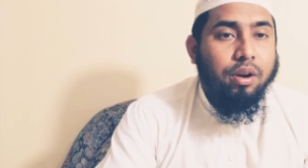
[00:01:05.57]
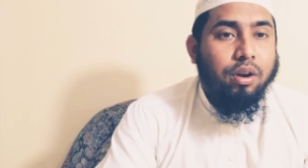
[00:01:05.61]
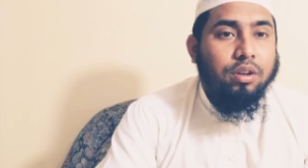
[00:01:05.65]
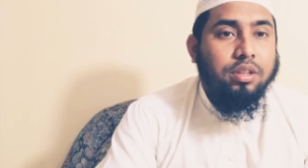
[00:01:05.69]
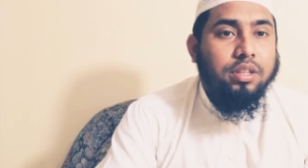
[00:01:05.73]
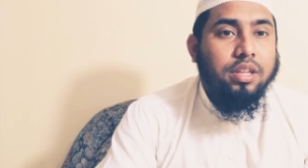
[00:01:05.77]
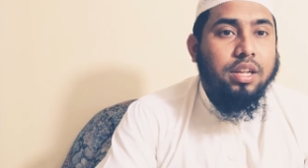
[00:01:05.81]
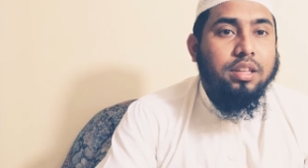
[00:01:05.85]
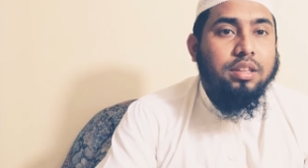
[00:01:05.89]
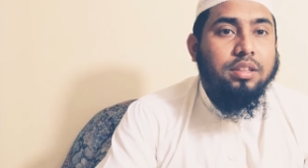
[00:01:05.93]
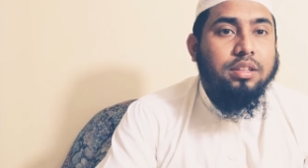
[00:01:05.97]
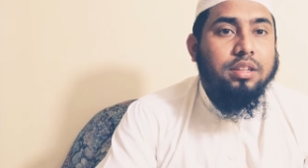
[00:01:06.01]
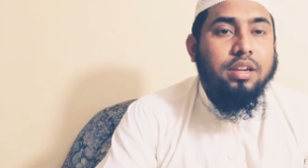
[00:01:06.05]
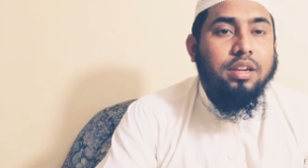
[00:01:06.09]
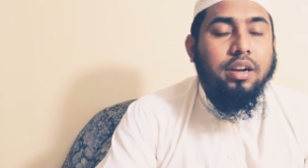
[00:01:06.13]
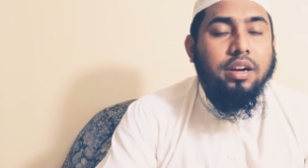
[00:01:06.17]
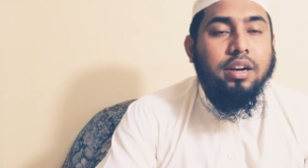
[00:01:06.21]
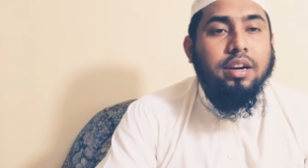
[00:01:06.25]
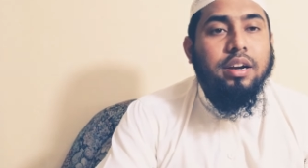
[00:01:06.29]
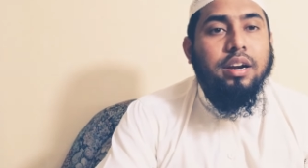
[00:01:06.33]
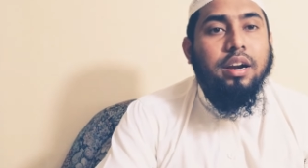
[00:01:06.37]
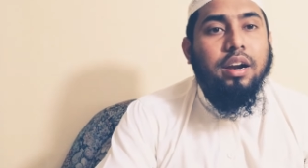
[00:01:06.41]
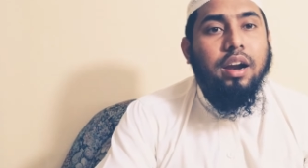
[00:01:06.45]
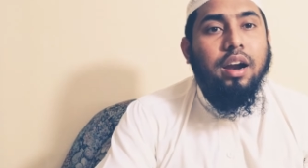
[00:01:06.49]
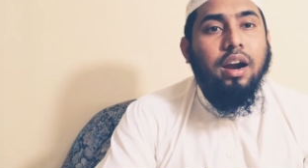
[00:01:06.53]
অর্থাৎ
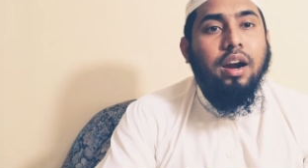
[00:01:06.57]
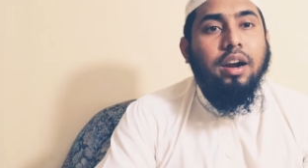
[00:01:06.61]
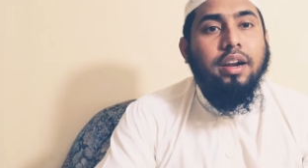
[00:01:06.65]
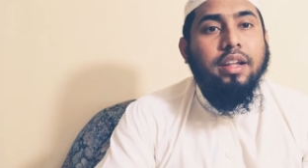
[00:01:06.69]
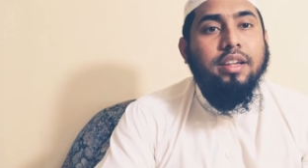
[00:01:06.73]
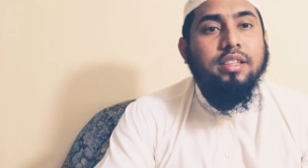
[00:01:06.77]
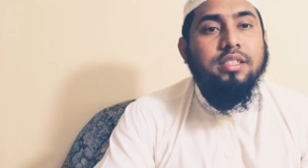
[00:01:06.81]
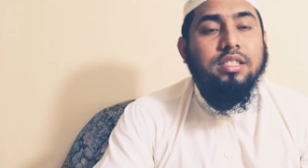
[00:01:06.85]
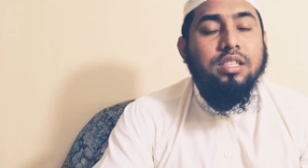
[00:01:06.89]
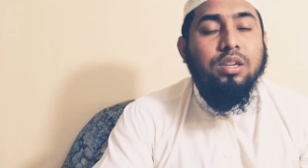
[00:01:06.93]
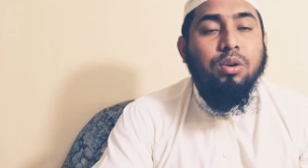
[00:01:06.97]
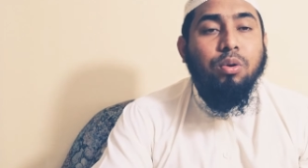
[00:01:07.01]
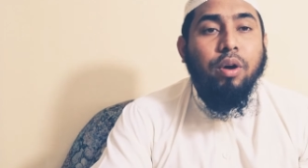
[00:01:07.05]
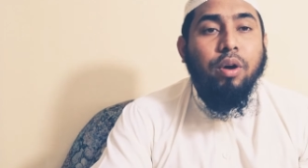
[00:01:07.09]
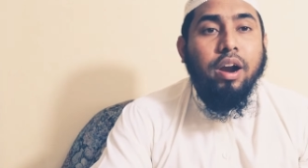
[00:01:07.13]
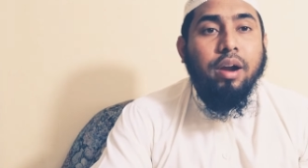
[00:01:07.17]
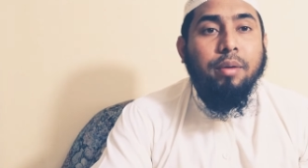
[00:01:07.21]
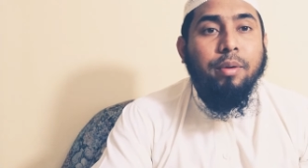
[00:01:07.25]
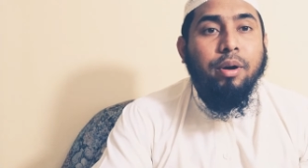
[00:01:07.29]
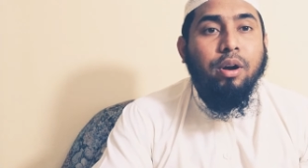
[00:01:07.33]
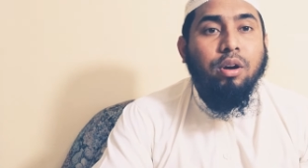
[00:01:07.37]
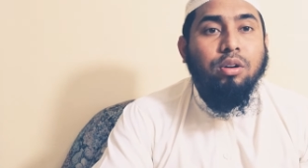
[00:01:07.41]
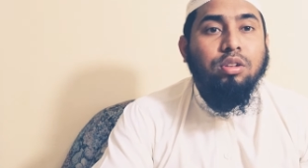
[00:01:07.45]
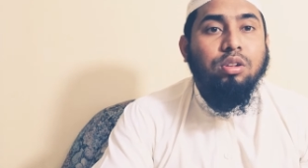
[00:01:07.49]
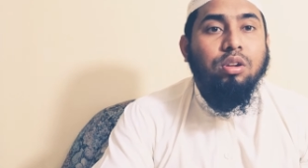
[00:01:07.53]
ট্যাক্সি ওয়ার
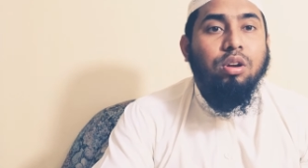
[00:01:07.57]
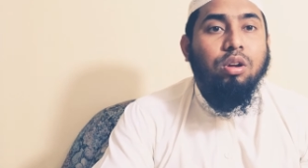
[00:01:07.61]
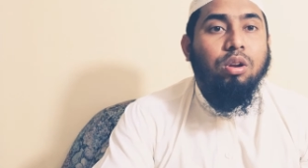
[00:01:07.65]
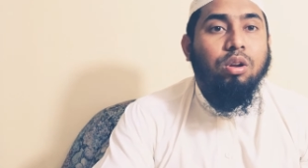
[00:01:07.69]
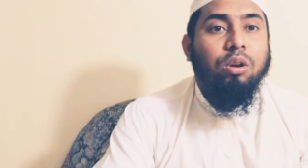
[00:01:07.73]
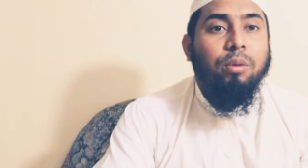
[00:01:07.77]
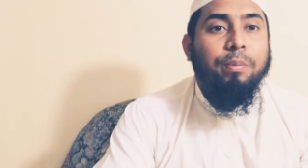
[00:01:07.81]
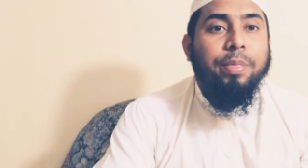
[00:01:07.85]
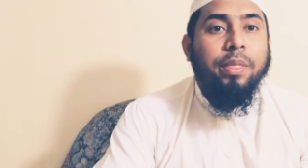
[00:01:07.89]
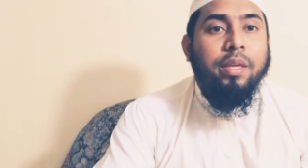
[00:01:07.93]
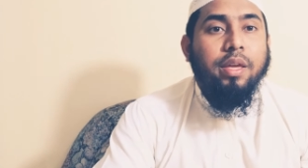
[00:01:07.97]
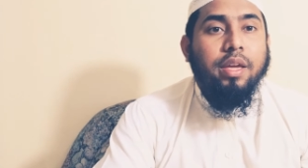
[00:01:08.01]
মানে অর্থ হলো